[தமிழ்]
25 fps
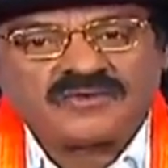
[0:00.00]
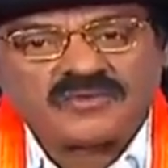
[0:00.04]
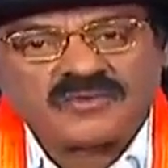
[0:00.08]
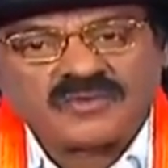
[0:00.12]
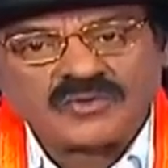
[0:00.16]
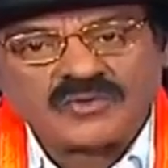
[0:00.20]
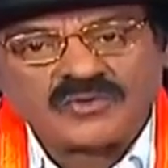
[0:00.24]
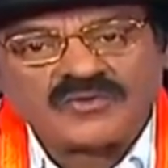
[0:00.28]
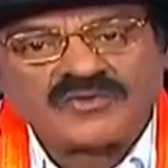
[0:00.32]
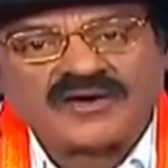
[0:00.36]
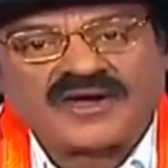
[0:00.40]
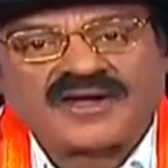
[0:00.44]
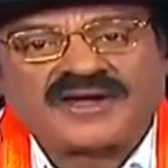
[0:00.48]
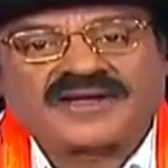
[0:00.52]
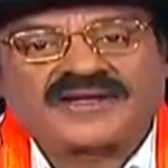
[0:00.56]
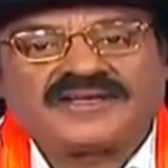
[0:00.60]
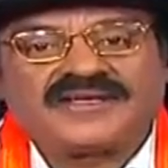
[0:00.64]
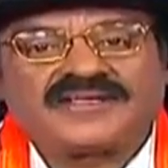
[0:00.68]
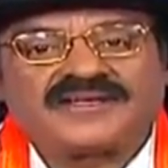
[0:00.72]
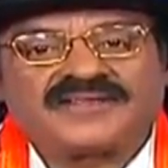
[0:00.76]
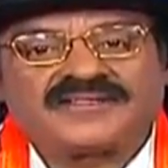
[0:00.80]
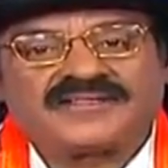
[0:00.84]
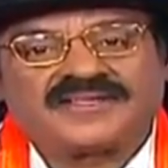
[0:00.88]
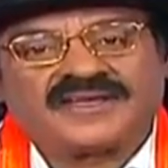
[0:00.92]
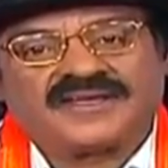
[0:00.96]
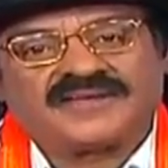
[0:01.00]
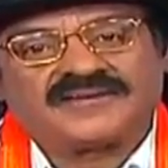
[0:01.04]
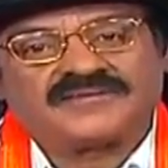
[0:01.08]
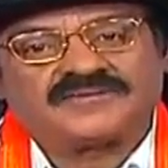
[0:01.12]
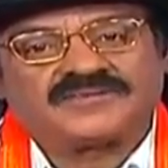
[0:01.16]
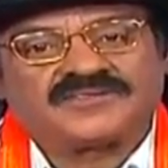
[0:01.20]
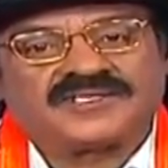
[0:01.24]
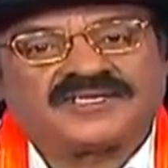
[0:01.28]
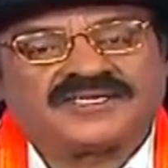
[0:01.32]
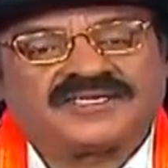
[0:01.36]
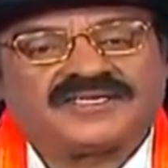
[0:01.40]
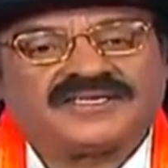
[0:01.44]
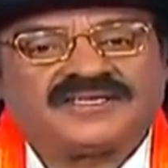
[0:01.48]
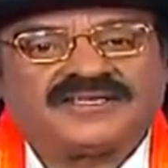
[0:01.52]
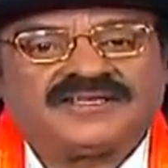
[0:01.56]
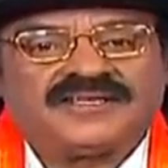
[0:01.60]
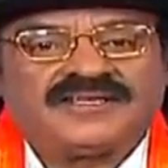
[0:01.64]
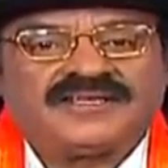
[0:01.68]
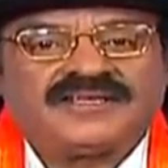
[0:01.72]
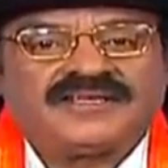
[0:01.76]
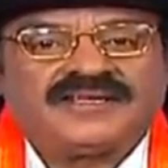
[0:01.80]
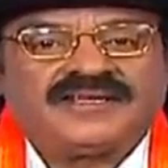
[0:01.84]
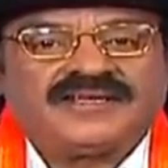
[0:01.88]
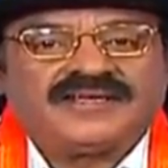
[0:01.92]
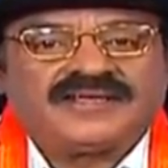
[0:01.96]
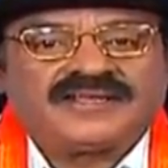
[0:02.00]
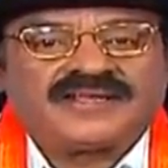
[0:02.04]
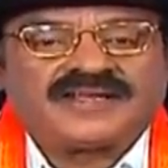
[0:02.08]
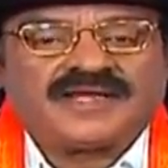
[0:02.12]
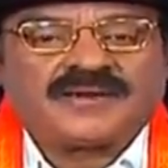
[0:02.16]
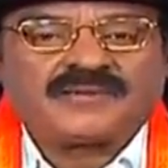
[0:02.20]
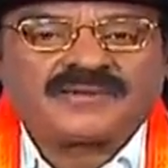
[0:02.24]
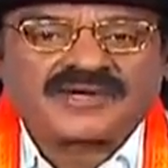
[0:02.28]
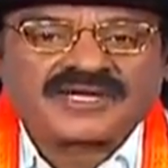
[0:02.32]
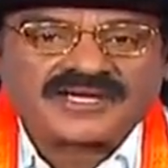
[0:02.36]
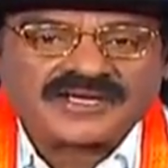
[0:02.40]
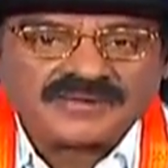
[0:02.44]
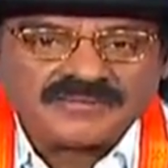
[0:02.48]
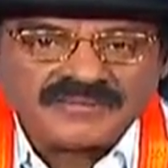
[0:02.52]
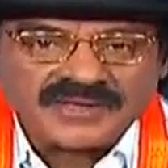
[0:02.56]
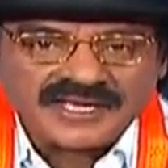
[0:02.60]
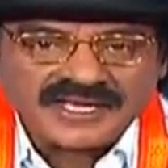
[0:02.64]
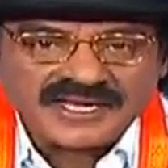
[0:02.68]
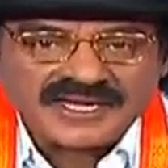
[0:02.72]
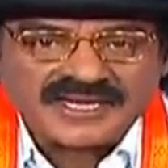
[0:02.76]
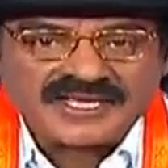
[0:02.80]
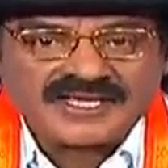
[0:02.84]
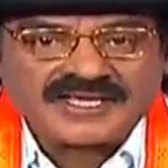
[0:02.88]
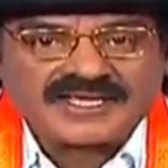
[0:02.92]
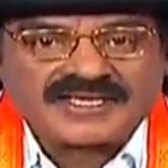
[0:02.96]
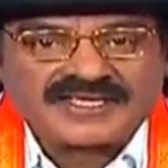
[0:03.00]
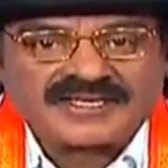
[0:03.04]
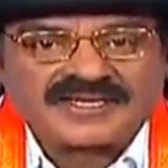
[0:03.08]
குருவாக இருந்தாலும் சரி நமக்கு மேலே